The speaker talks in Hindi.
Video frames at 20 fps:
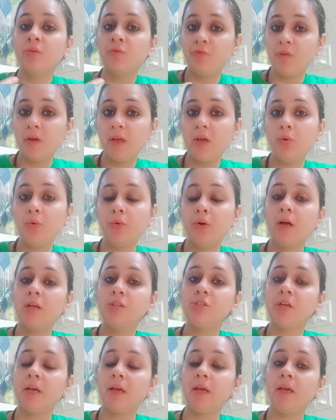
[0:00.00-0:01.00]
वे होना
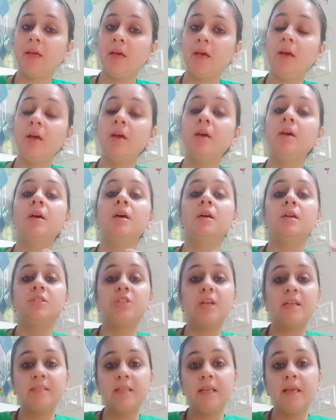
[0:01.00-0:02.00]
चाहिए
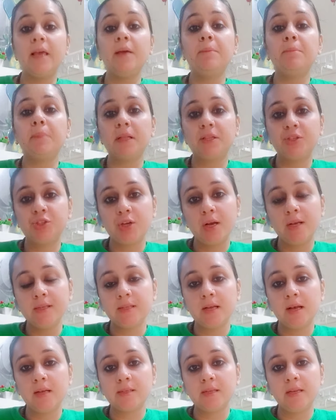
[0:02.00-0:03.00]
जैसे एक बच्चा
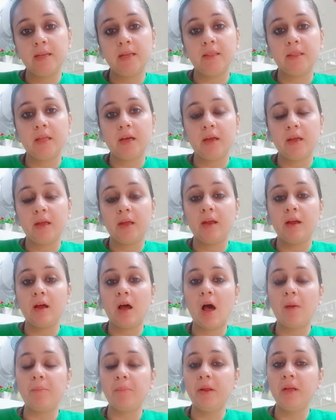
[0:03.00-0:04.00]
सांस लेता है
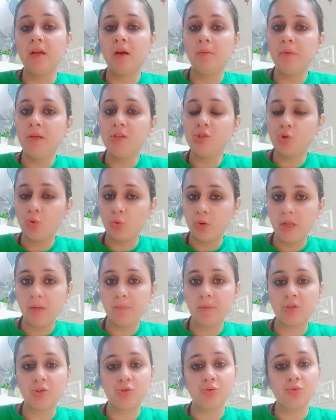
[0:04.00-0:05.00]
आपने कभी छोटे
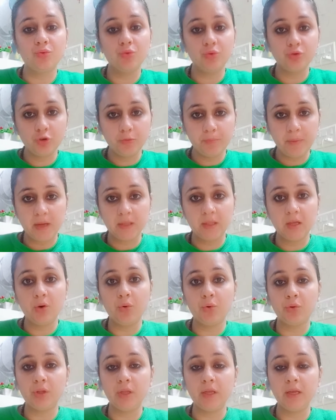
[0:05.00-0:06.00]
बच्चों को जो पैदा
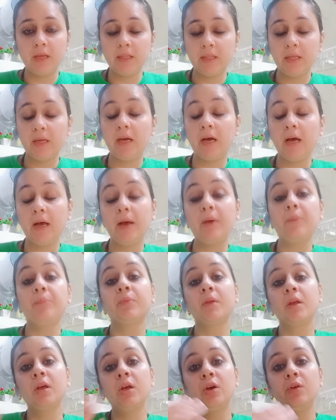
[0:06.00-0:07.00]
होते हैं देखा है
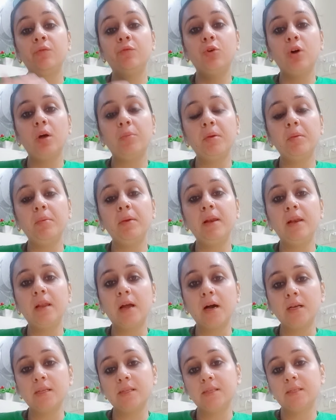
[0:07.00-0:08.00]
वो कभी भी
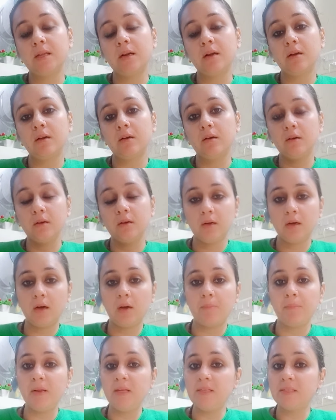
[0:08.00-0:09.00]
लंग्स तक
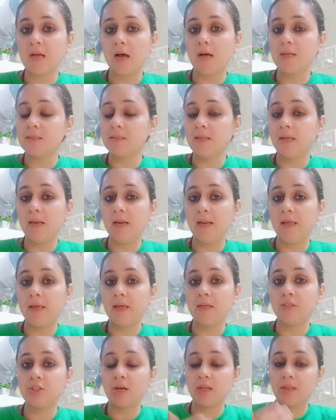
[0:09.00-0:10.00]
अपनी सांस नहीं
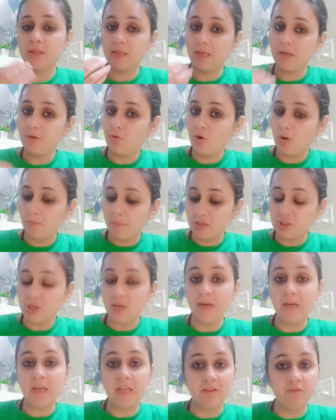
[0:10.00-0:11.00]
लेके जाते हैं वो हमेशा
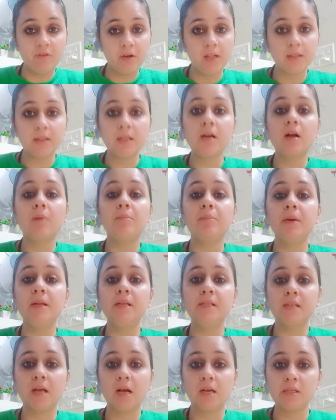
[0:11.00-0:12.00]
नेवल तक अपनी
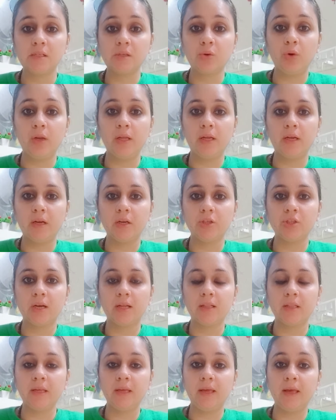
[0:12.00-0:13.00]
सांस को लेकर
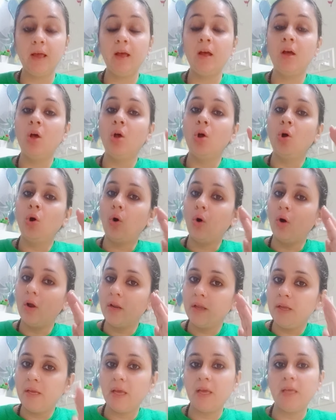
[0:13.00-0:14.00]
जाते हैं और
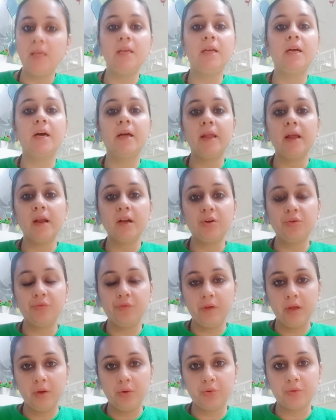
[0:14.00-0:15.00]
यही करेक्ट
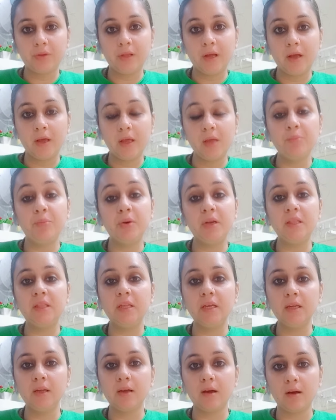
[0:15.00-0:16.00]
वे होता है
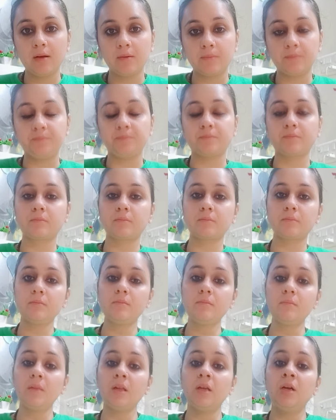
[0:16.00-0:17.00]
ब्रीदिंग का
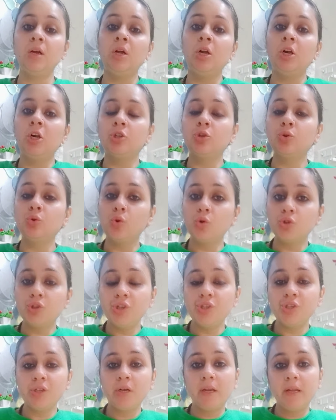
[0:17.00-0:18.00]
तो
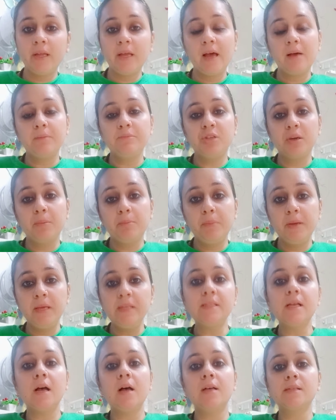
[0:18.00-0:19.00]
कोशिश करिए आप जब भी
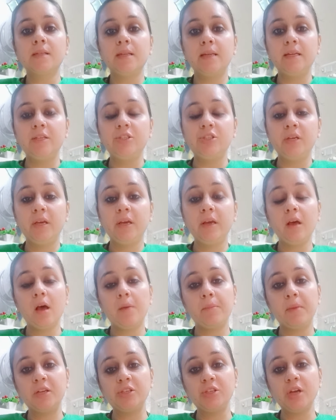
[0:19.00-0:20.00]
सांस लीजिए
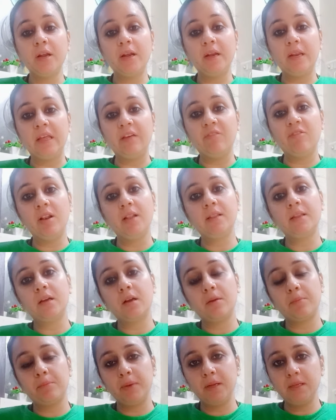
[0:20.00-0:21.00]
हमेशा नेवल तक
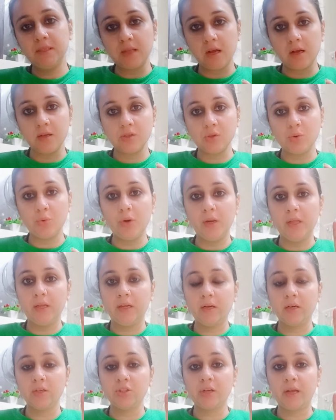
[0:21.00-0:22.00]
अपनी सांस को
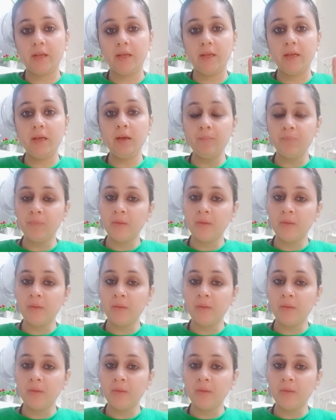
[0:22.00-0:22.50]
लेकर जाइए